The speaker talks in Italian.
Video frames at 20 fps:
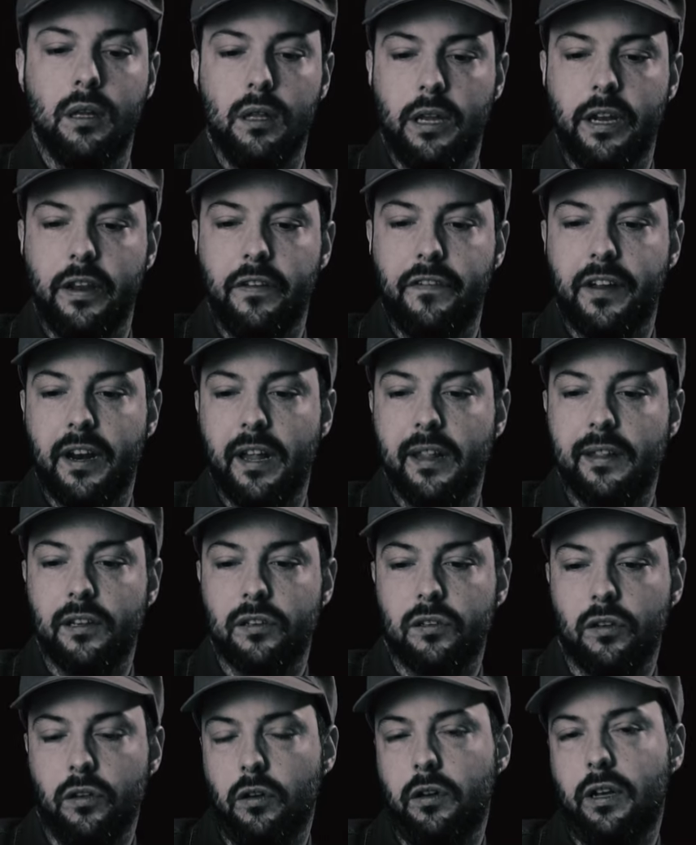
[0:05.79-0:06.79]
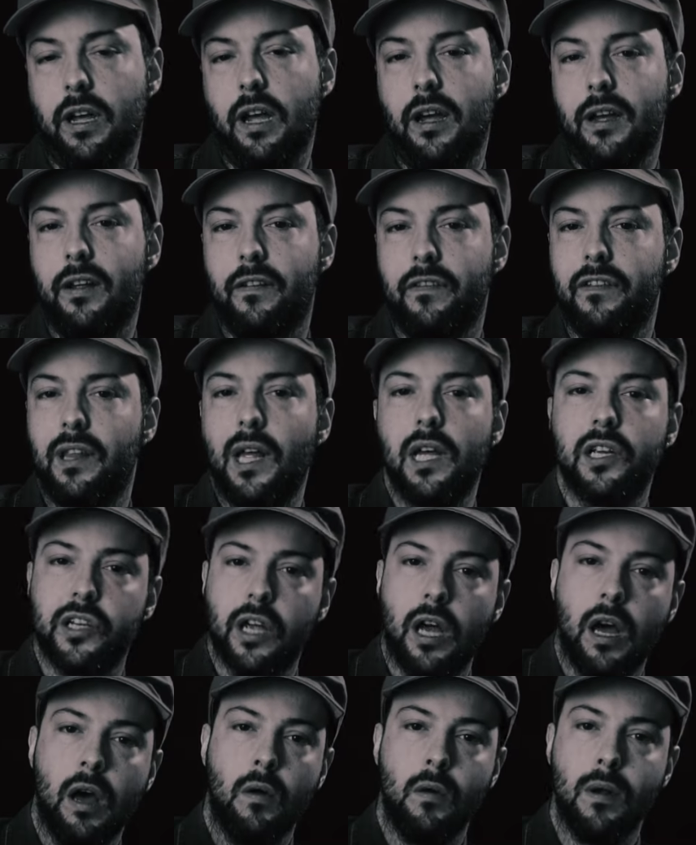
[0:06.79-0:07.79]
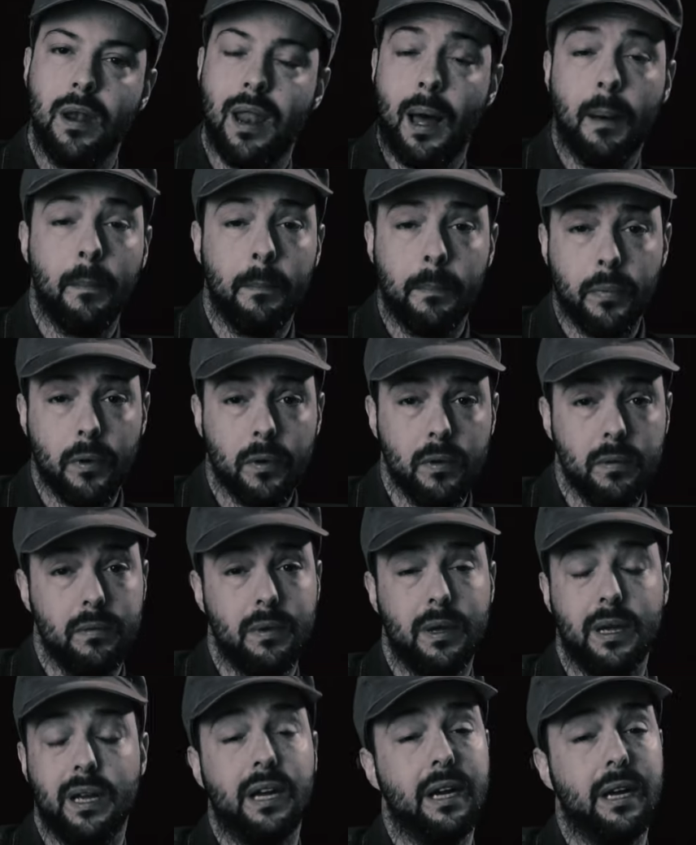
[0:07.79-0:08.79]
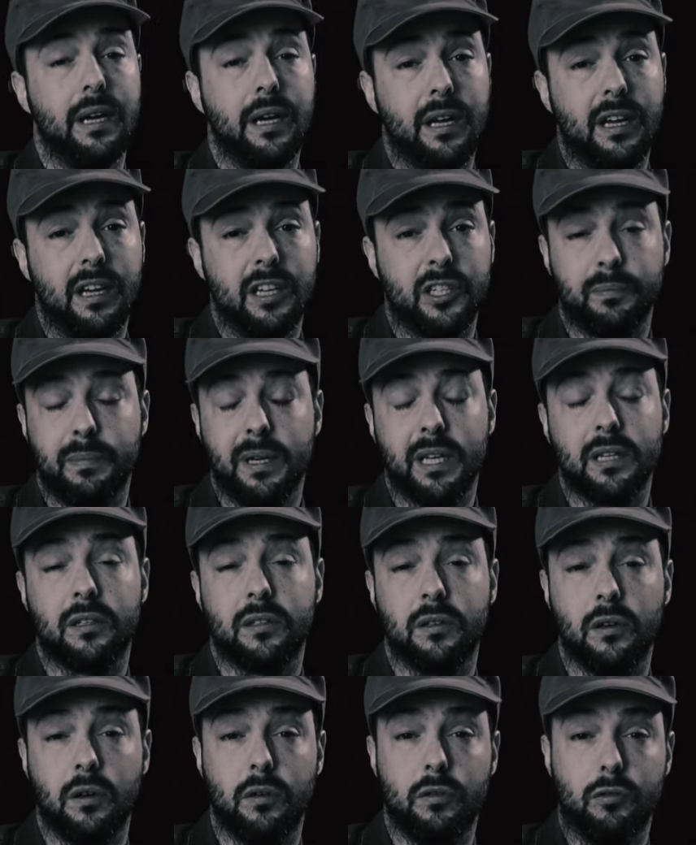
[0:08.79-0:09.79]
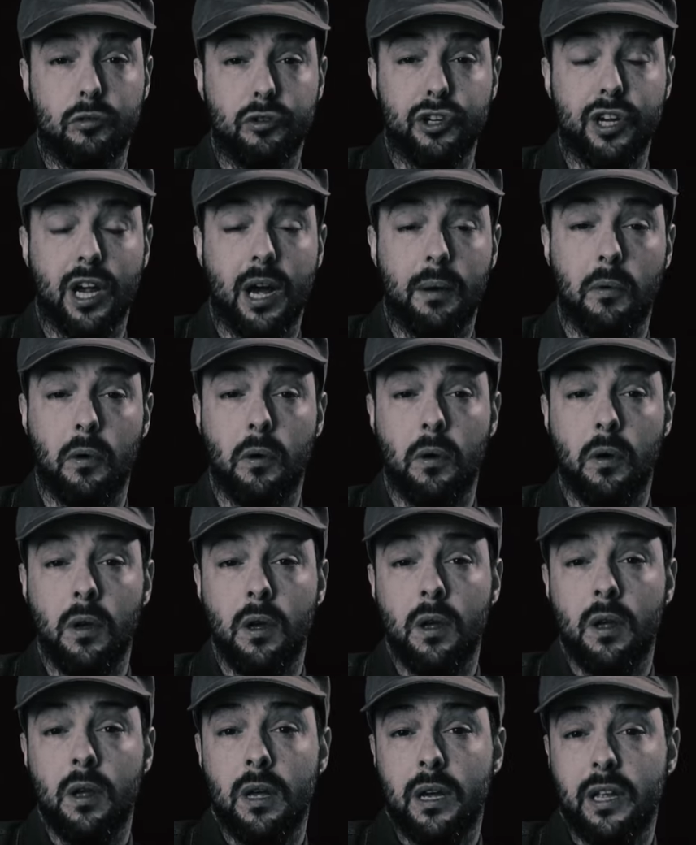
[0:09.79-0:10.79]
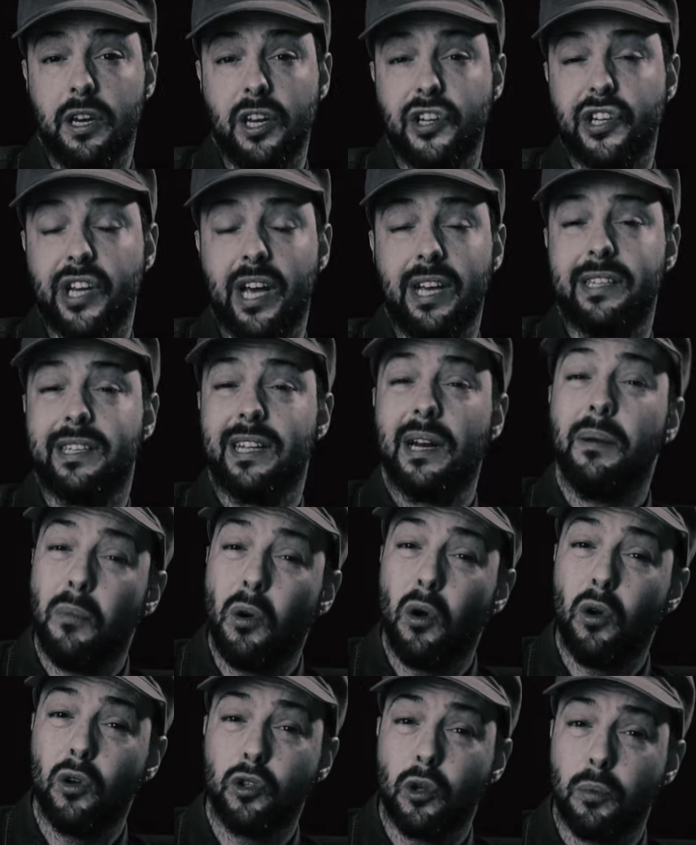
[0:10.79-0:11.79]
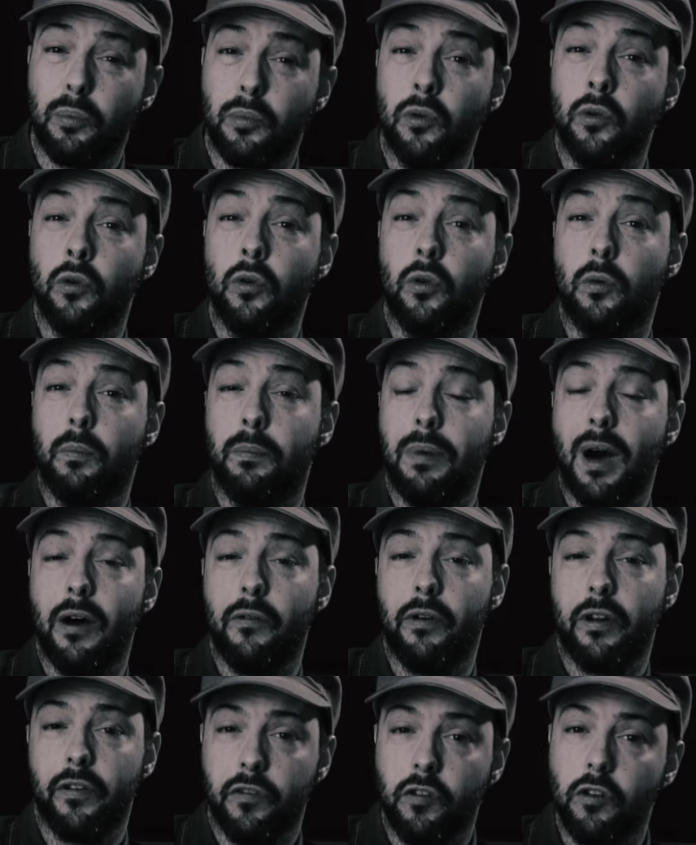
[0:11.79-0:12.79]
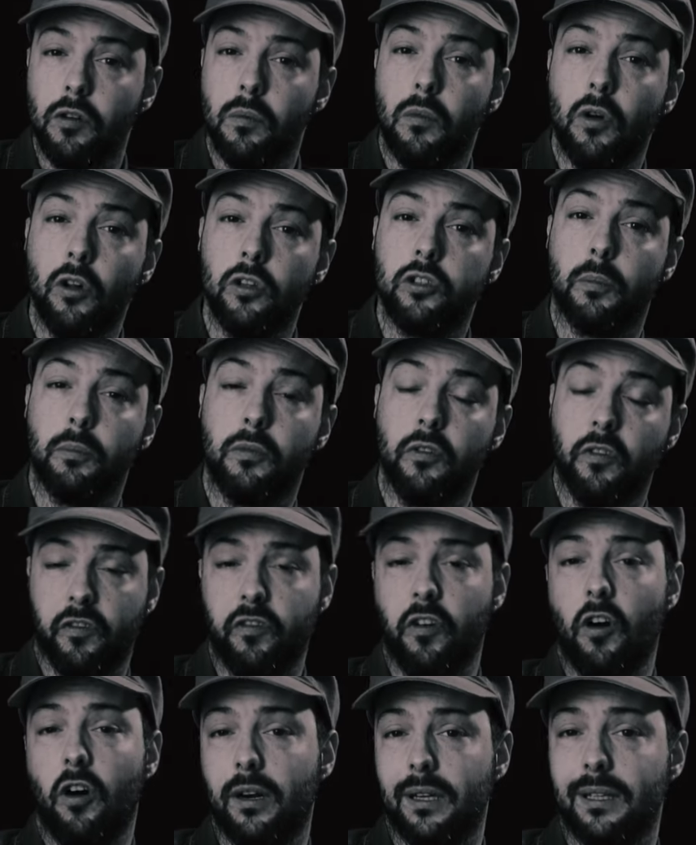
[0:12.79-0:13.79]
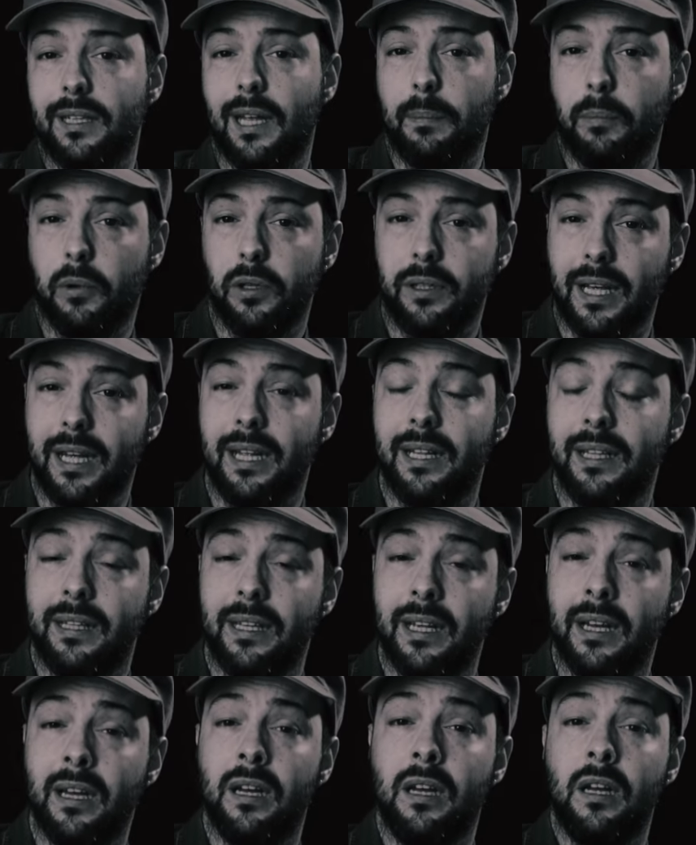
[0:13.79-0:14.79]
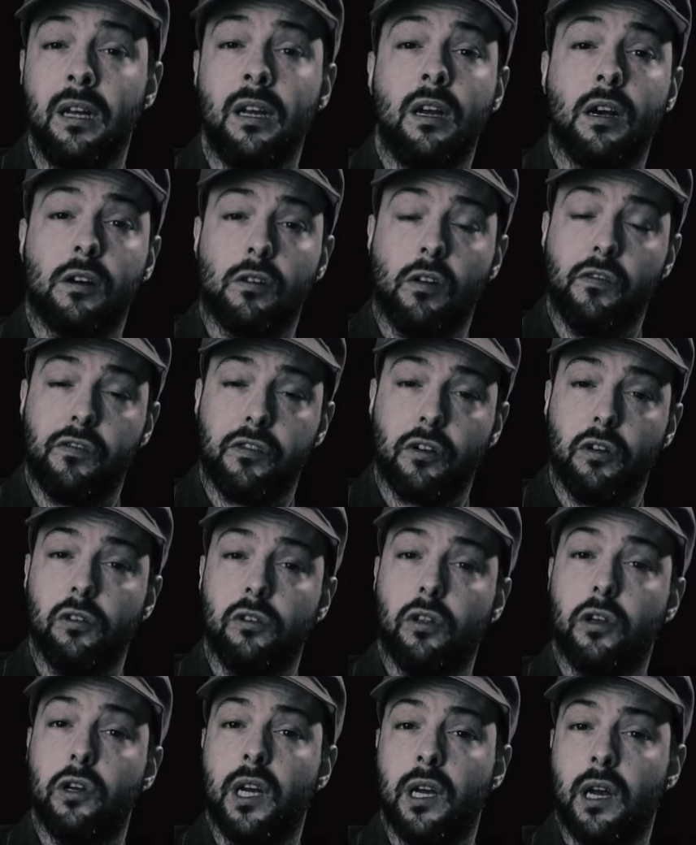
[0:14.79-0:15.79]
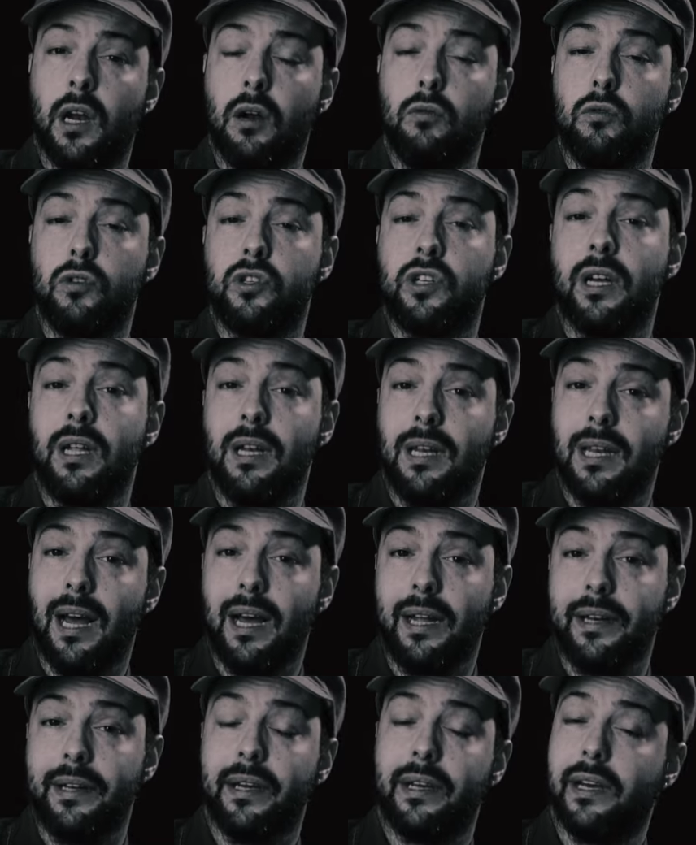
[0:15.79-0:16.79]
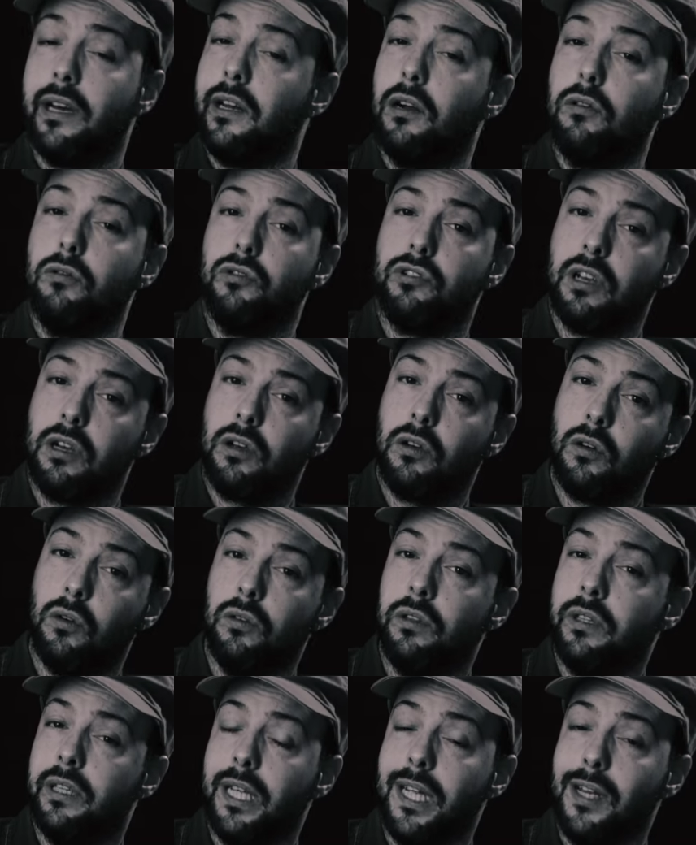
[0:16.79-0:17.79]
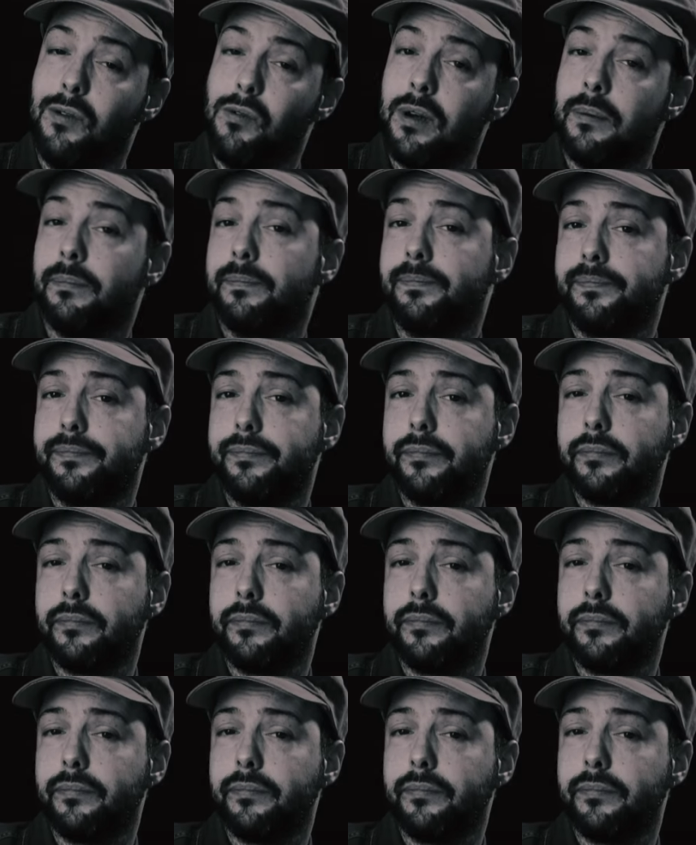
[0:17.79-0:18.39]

Le differenze sono che il flash è un lampo e spesso riusciamo riesce a essere molto più powerful, molto più forte e potente confronto di una luce LED che è una luce continua